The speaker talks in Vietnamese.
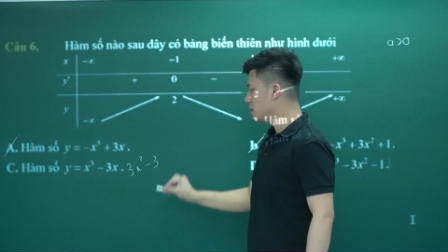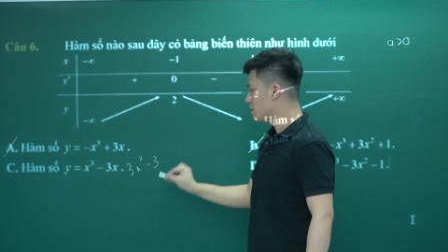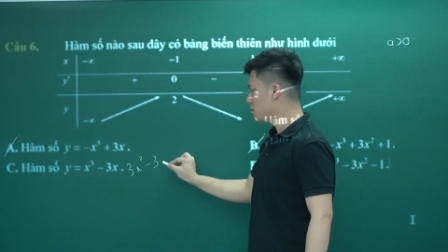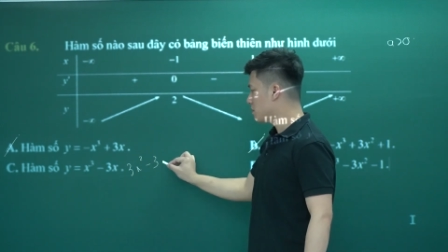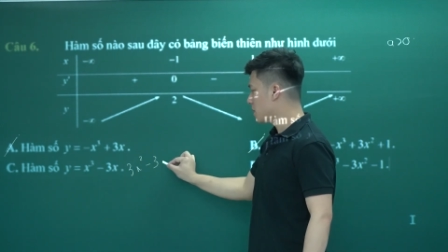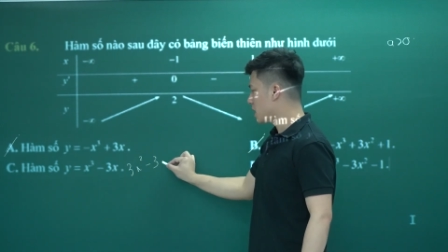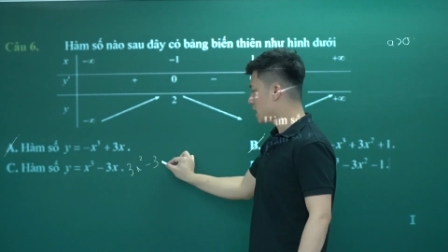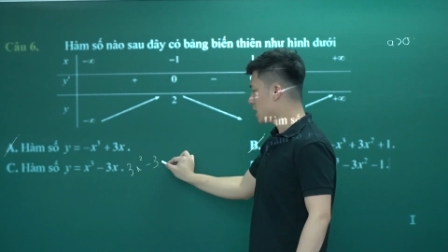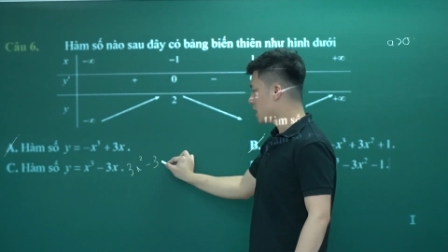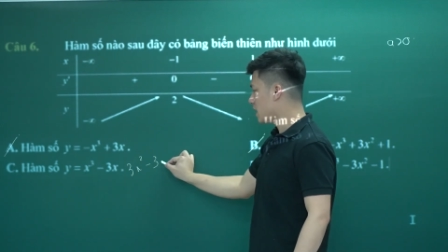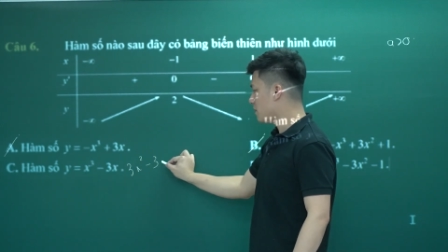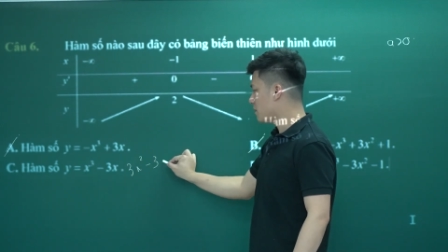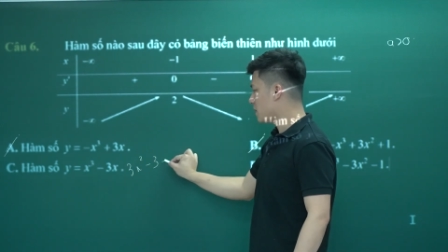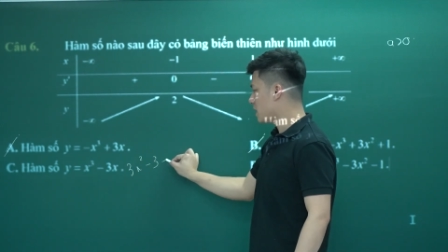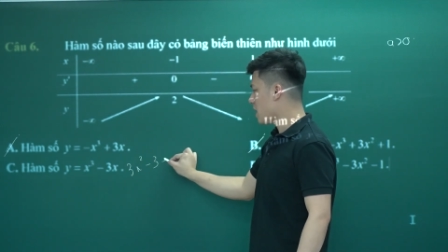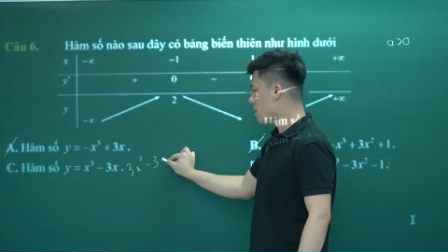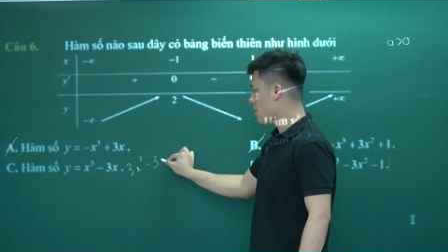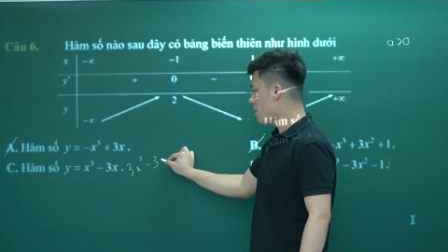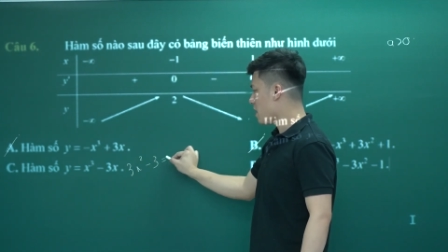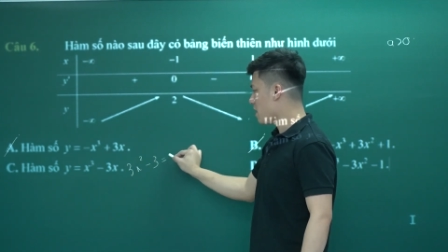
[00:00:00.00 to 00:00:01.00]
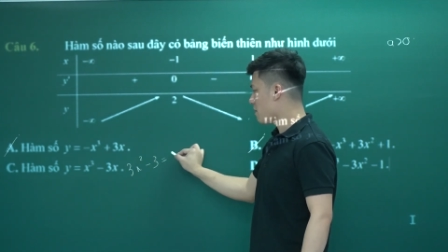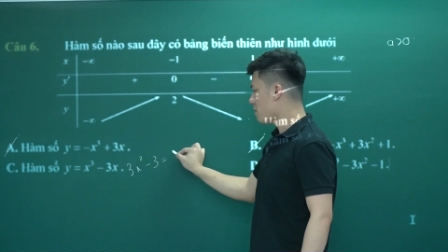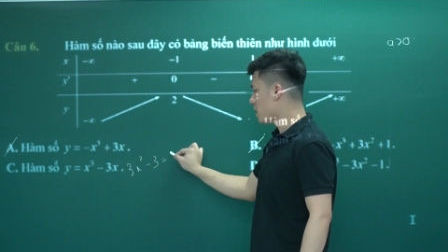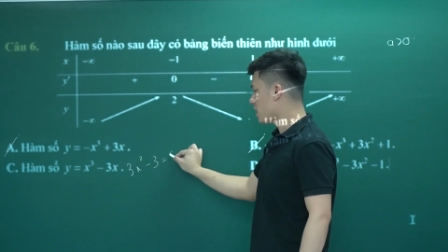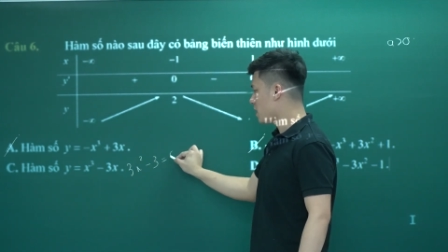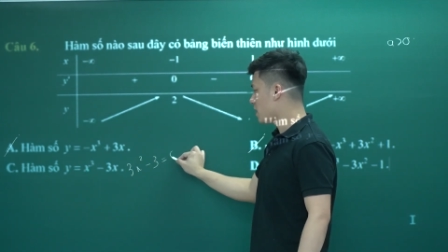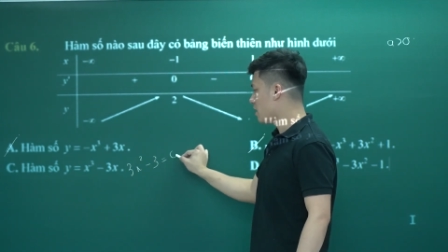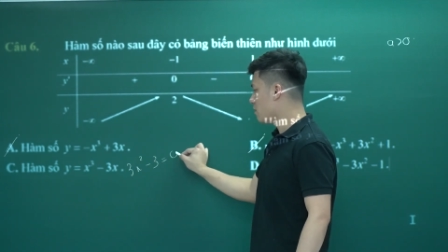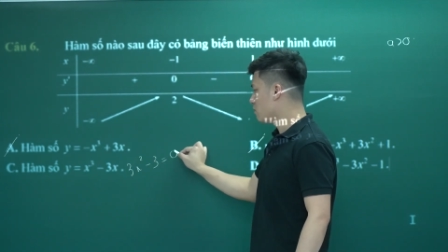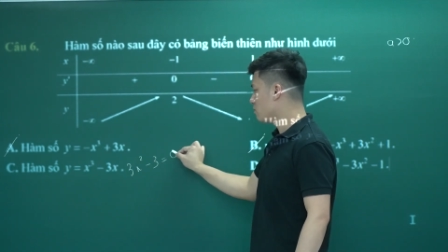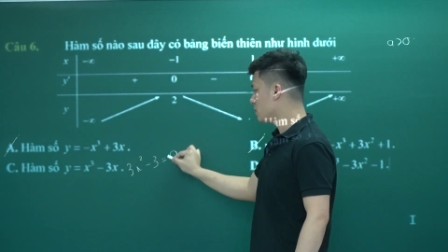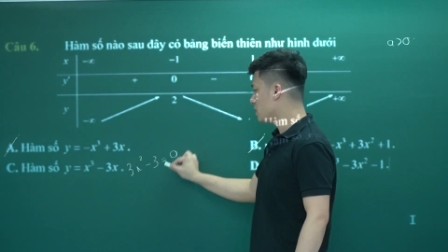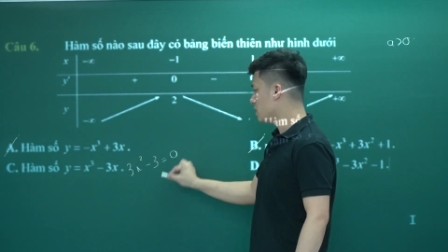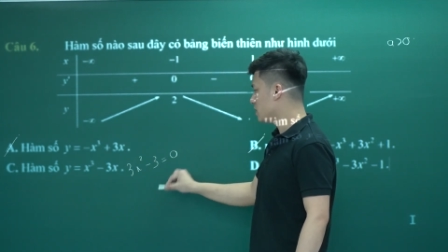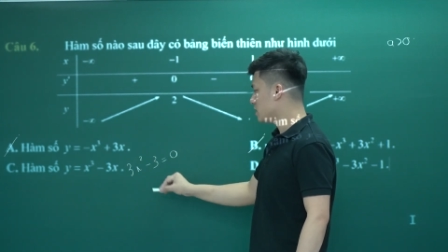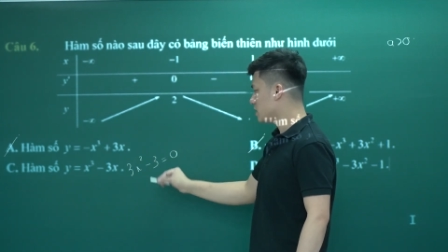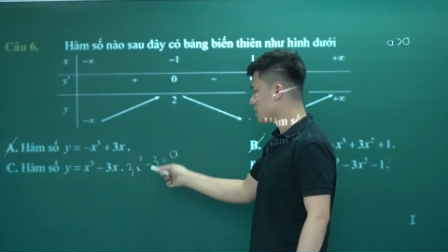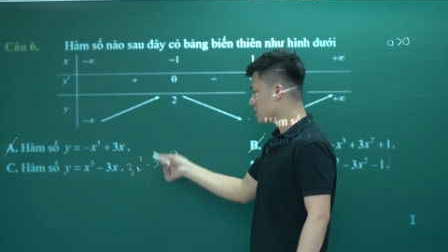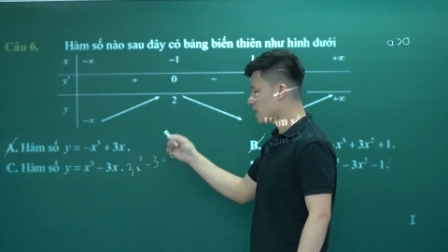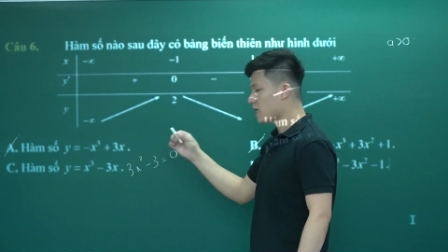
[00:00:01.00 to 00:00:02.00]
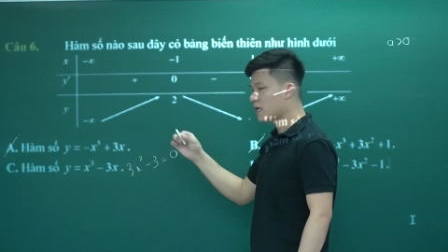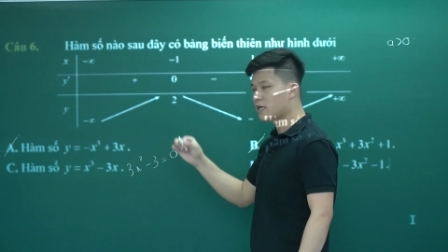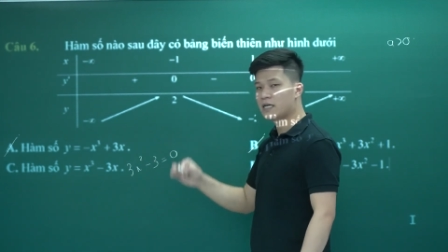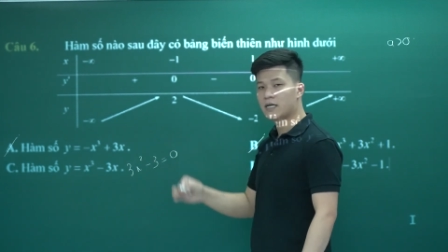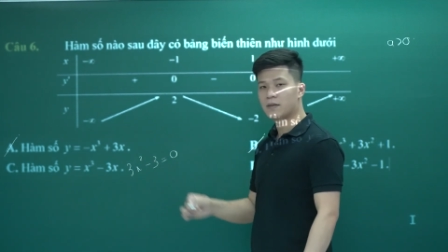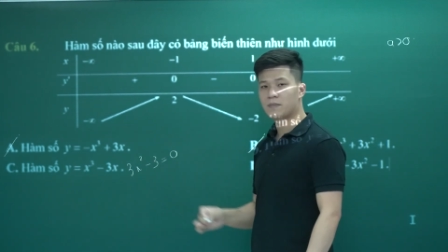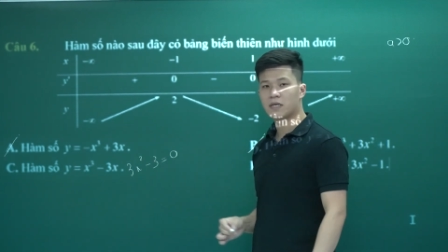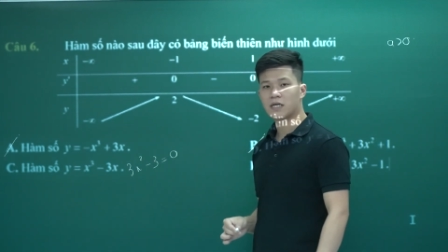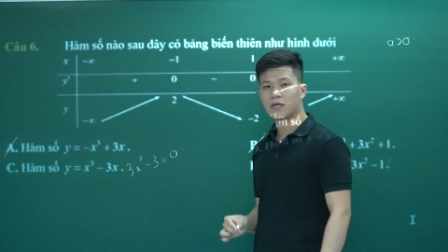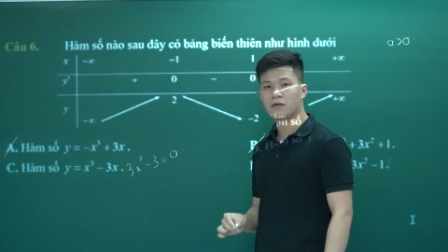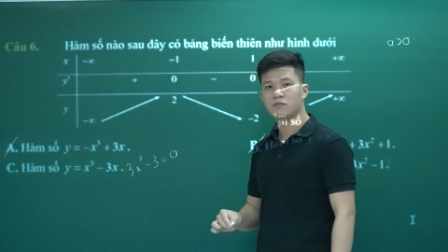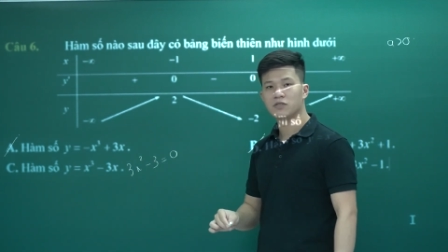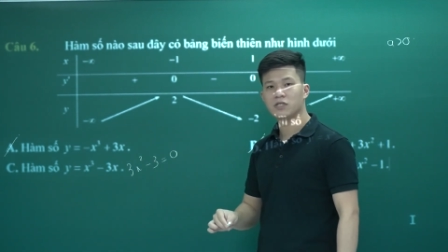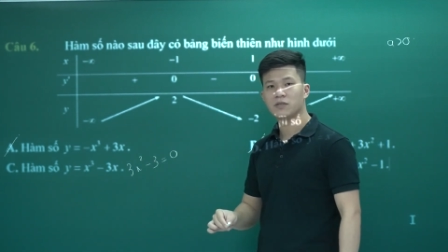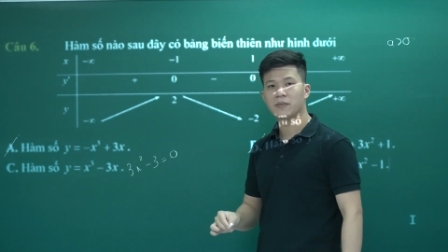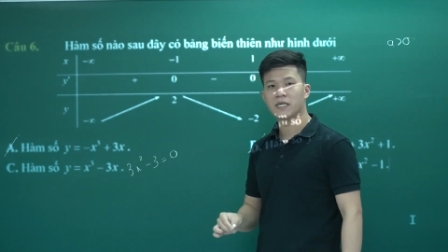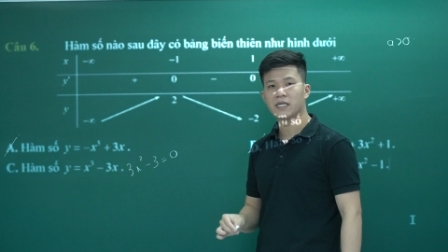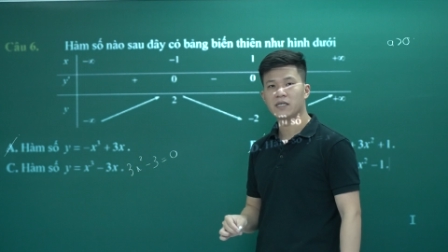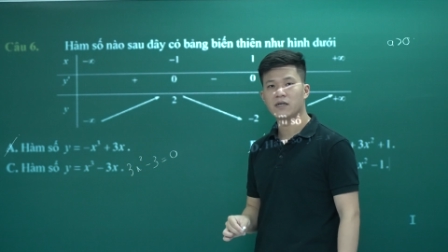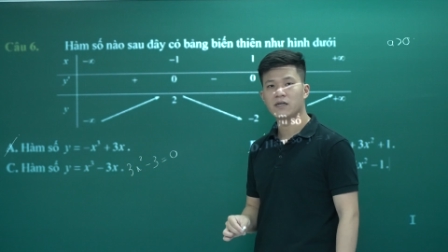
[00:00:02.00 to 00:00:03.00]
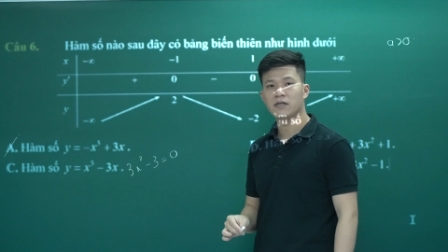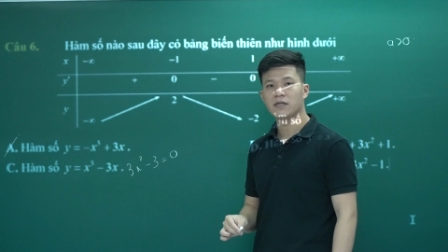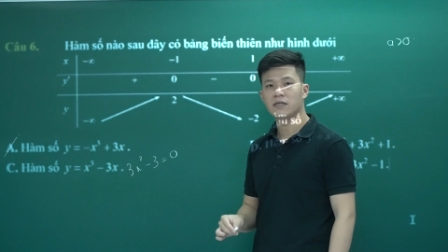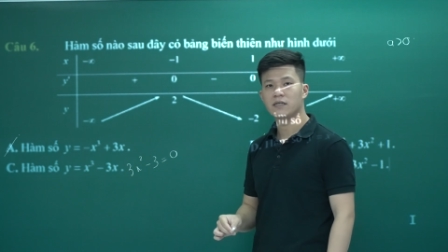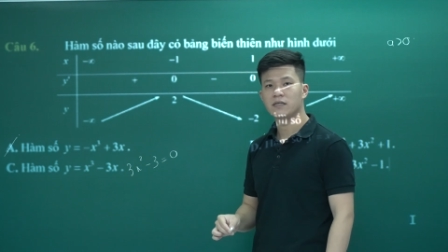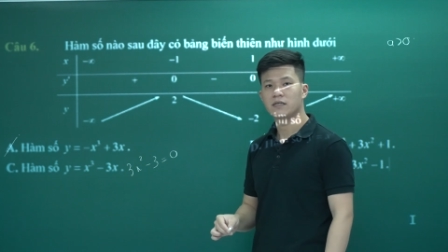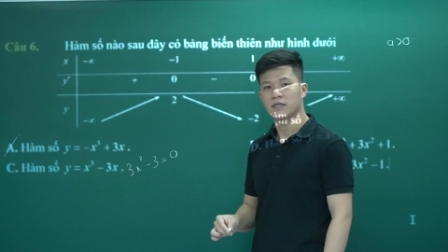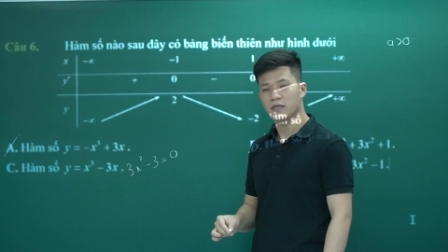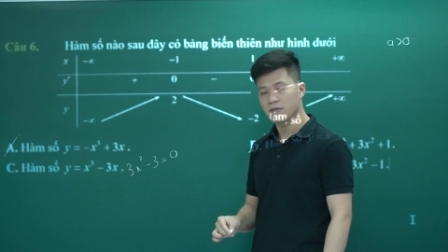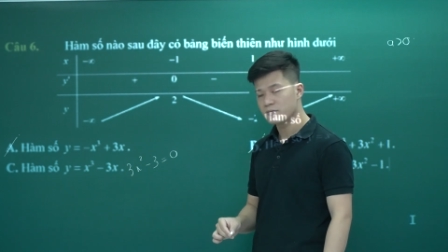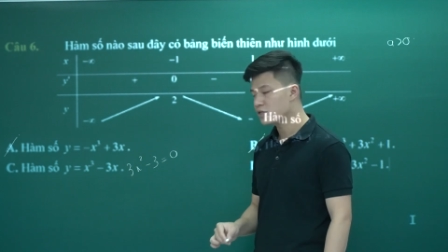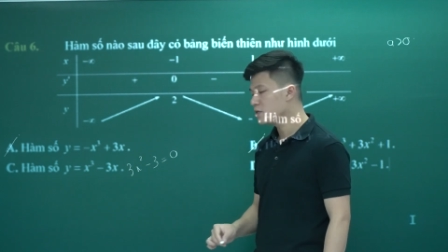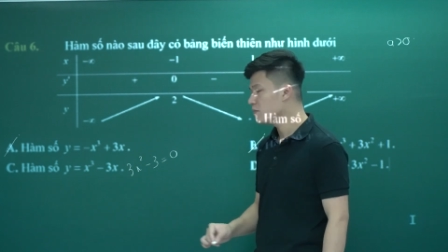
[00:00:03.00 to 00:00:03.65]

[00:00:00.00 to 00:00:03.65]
Mà cái này mà đạo hàm bằng 0 thì chắc chắn là nghiệm là cộng trừ mấy rồi? Cộng